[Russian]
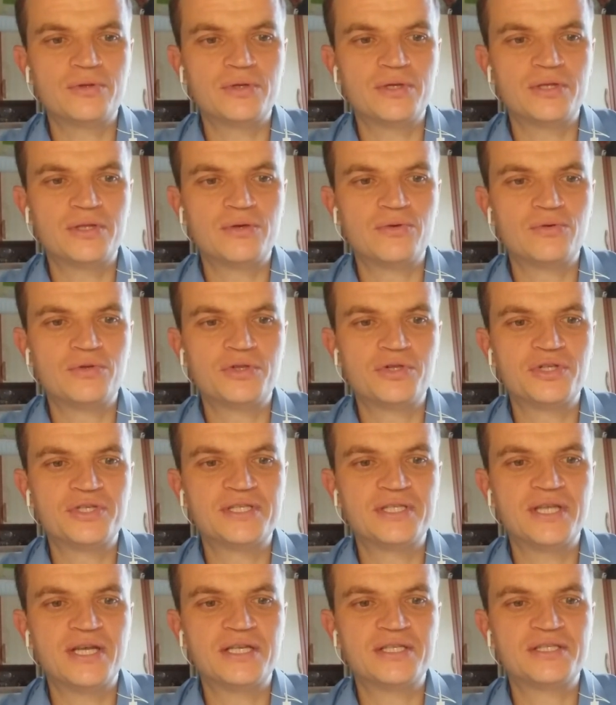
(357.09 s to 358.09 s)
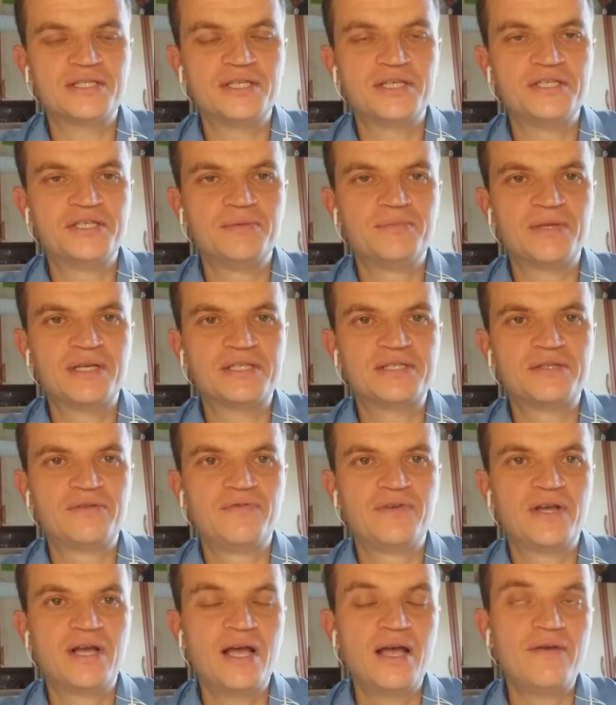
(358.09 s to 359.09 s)
это вот 16-17
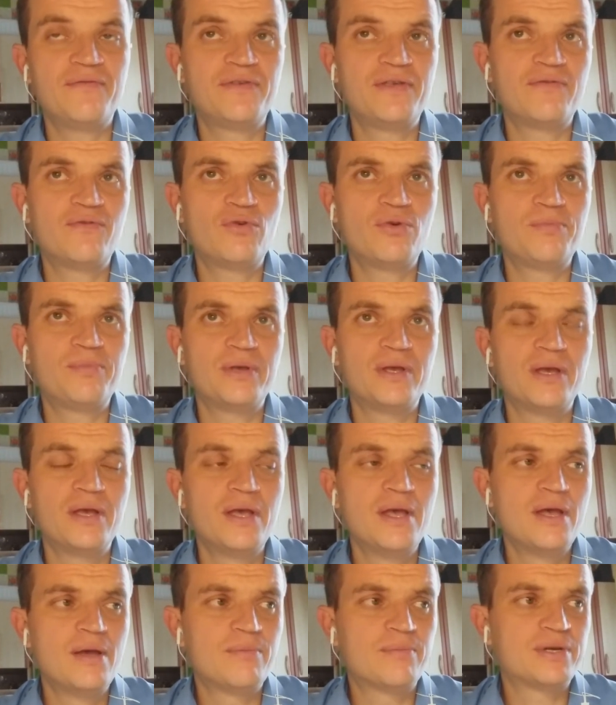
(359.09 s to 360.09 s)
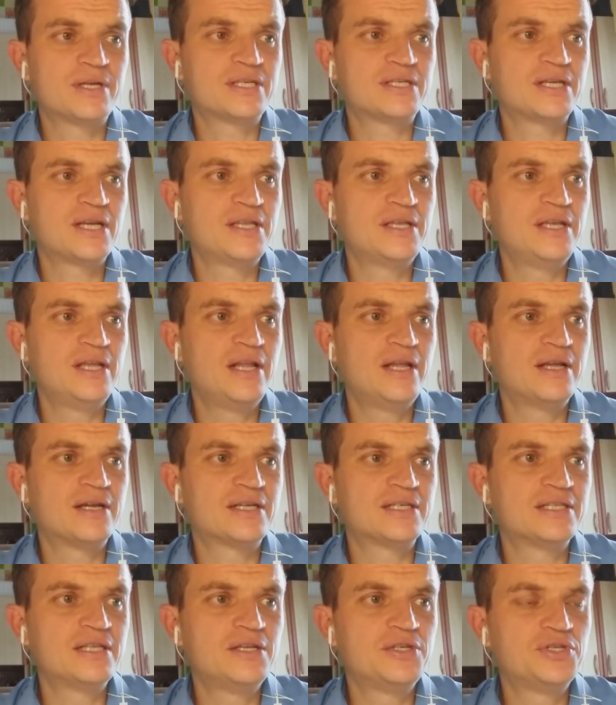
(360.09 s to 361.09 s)
века, в Европе происходили
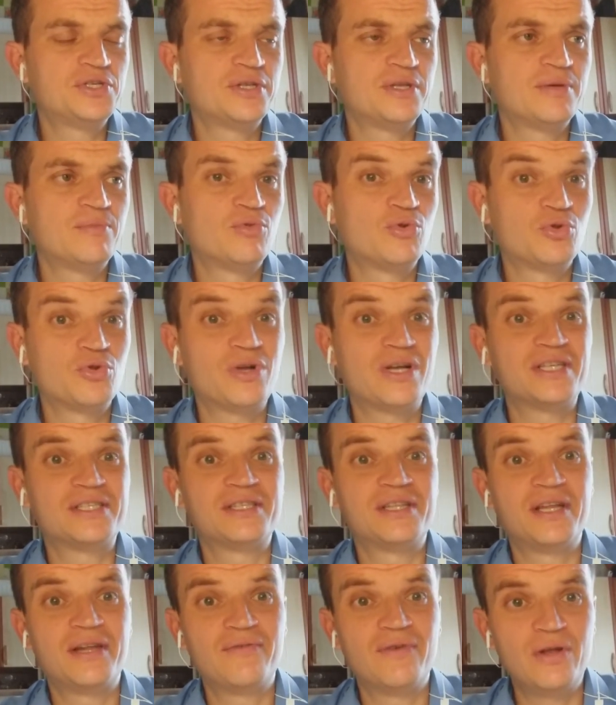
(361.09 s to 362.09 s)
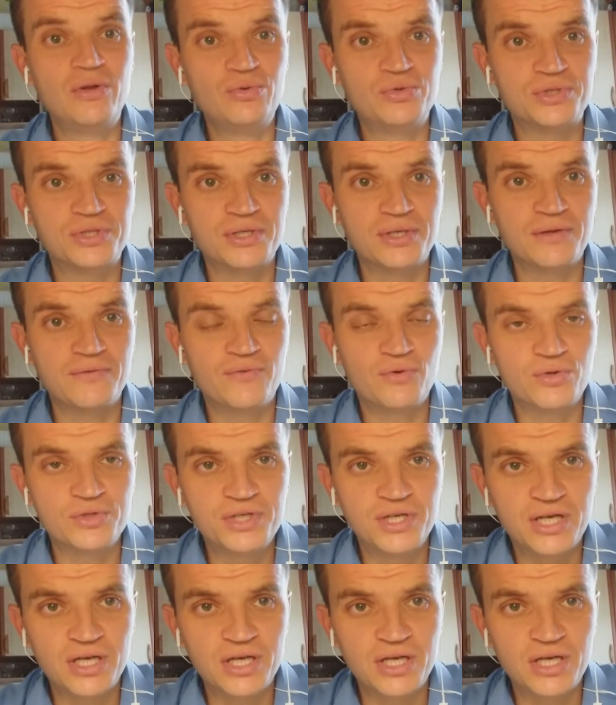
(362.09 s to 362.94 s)
различные буржуазные революции, в ходе